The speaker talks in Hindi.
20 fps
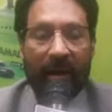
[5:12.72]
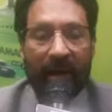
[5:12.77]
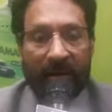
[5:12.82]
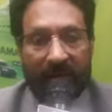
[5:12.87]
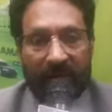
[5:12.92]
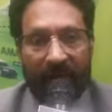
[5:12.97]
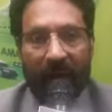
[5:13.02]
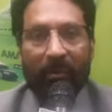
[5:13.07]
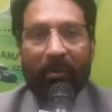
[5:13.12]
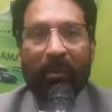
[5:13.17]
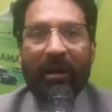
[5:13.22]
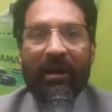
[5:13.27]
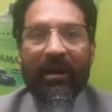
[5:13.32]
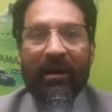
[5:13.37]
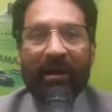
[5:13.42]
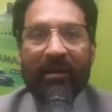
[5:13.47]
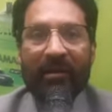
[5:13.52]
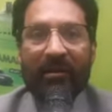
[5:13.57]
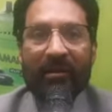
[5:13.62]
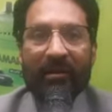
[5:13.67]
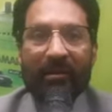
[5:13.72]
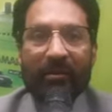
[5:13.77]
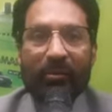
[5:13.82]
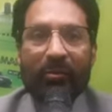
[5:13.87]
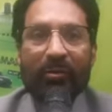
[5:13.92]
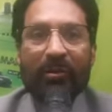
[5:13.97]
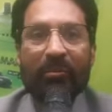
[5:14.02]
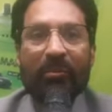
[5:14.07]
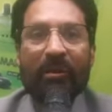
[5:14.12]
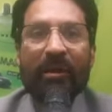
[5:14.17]
एक साल पहले
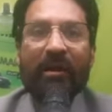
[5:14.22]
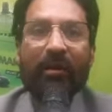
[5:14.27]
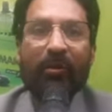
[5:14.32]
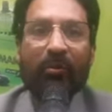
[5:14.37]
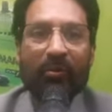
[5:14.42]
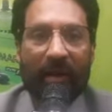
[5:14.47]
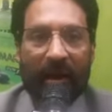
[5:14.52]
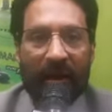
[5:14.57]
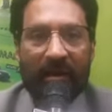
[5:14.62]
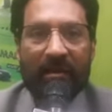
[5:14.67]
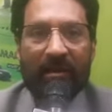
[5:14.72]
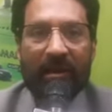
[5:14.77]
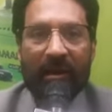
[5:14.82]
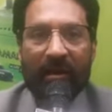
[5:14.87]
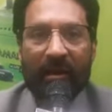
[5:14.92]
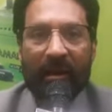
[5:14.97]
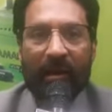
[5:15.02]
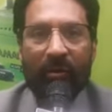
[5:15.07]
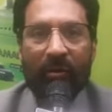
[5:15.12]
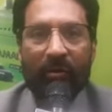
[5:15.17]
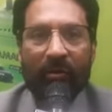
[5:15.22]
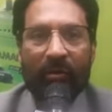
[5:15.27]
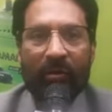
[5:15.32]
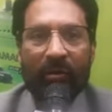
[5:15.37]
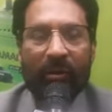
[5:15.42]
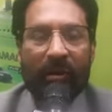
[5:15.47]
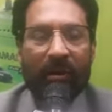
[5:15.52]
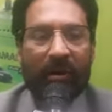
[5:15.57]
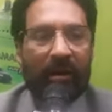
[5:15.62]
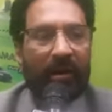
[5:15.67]
यूँ समझिए कि गुजारिश करता हूँ
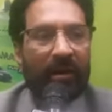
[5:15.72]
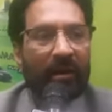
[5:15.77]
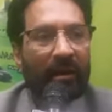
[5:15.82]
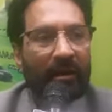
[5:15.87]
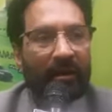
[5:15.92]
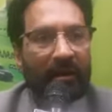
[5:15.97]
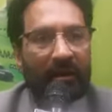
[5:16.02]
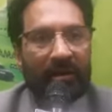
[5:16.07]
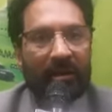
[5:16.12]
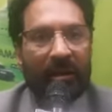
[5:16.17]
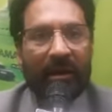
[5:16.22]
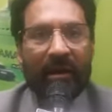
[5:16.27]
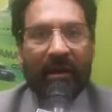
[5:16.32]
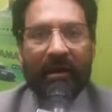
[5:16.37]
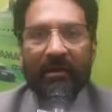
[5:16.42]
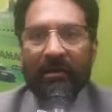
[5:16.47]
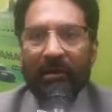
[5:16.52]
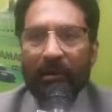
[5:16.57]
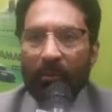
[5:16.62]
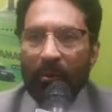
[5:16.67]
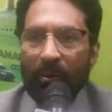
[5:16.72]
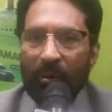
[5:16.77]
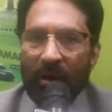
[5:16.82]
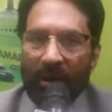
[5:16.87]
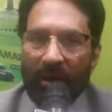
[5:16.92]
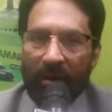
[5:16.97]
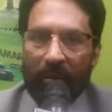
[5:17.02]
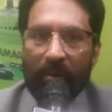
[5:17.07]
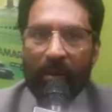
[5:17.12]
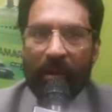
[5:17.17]
कि जिस तरीके से
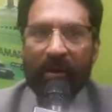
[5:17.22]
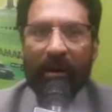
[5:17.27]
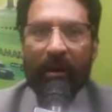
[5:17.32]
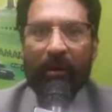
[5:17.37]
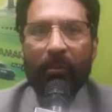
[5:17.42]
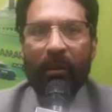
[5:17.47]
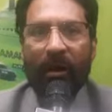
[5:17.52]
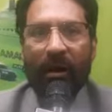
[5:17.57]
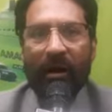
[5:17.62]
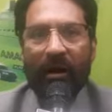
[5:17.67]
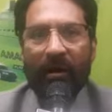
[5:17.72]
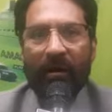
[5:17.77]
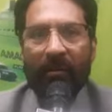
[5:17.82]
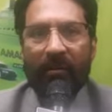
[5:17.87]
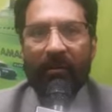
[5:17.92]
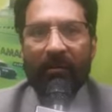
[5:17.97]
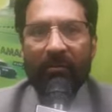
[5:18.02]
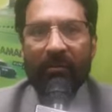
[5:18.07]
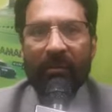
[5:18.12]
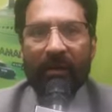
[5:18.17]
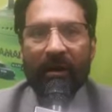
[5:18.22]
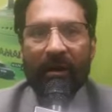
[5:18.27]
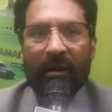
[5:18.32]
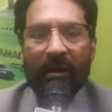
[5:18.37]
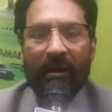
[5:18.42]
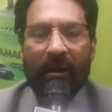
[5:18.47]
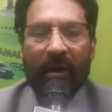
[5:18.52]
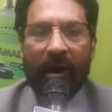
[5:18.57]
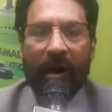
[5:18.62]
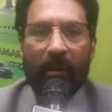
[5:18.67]
बोनाल और बतकम्मा
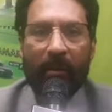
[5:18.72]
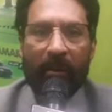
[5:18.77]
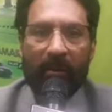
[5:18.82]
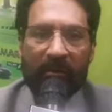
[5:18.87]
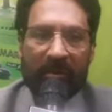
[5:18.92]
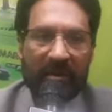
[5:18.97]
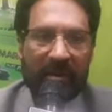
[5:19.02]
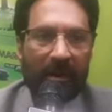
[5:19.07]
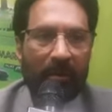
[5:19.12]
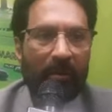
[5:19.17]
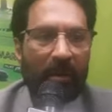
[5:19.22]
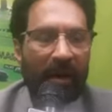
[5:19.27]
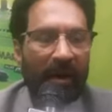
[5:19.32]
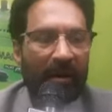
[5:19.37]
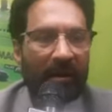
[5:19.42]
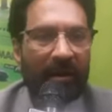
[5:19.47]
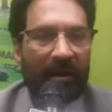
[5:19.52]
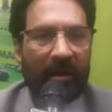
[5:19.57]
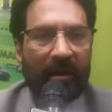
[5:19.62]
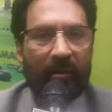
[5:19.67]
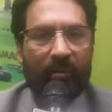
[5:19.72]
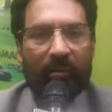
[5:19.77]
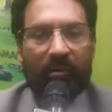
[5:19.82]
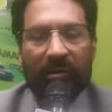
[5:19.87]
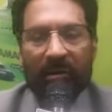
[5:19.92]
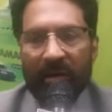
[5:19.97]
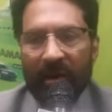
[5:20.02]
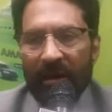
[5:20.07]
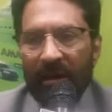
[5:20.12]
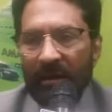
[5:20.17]
आप ऑफिशियल मनाते हैं
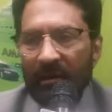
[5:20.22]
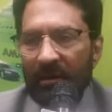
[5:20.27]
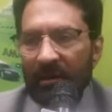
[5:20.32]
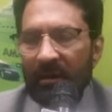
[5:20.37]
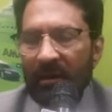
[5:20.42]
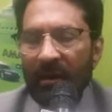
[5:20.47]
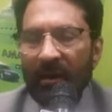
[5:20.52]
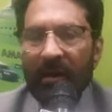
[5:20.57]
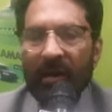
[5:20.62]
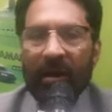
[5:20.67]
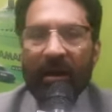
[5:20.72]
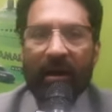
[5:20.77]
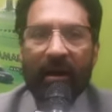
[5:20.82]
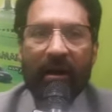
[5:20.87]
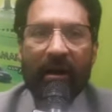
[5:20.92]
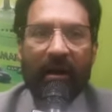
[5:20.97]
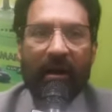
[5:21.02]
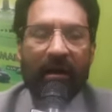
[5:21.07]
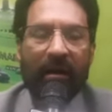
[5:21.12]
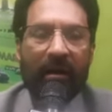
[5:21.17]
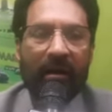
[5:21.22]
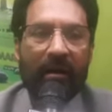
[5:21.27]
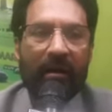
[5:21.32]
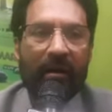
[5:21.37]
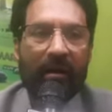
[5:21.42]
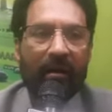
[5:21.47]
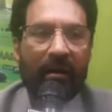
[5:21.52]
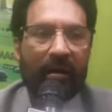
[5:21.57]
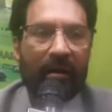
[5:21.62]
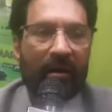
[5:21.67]
उसी तरीके से तेलंगाना
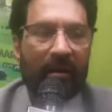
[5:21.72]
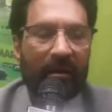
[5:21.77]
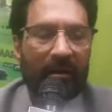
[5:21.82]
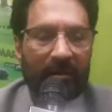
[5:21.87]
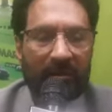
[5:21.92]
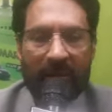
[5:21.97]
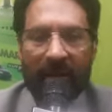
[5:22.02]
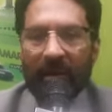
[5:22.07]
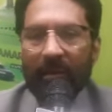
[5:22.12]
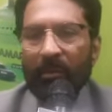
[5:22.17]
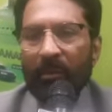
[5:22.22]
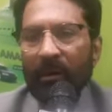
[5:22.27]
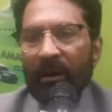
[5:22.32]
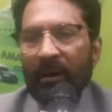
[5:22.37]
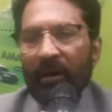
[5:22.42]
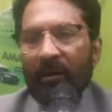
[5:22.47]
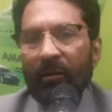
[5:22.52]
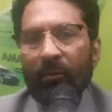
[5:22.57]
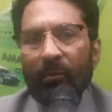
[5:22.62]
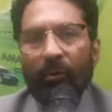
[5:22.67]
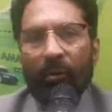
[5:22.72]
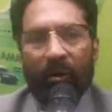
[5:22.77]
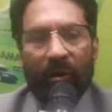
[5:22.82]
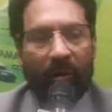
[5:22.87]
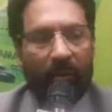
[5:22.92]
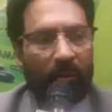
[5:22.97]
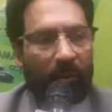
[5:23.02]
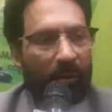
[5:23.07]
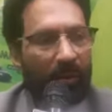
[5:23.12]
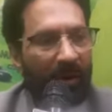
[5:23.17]
स्टेट में
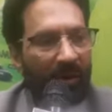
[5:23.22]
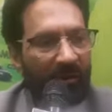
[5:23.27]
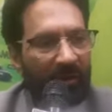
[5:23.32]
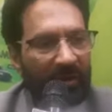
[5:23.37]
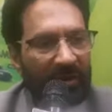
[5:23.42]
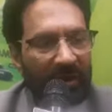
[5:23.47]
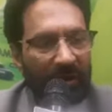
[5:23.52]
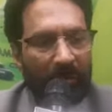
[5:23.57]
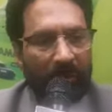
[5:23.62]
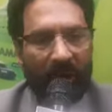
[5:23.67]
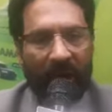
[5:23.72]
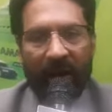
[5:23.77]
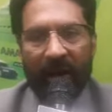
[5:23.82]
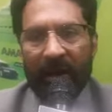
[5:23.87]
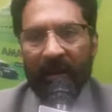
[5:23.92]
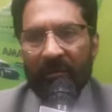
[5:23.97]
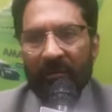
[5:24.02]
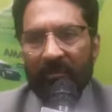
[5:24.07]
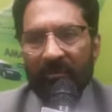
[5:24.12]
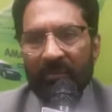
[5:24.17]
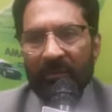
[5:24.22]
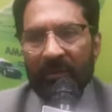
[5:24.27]
मुहर्रम को भी ऑफिशियल मनाएं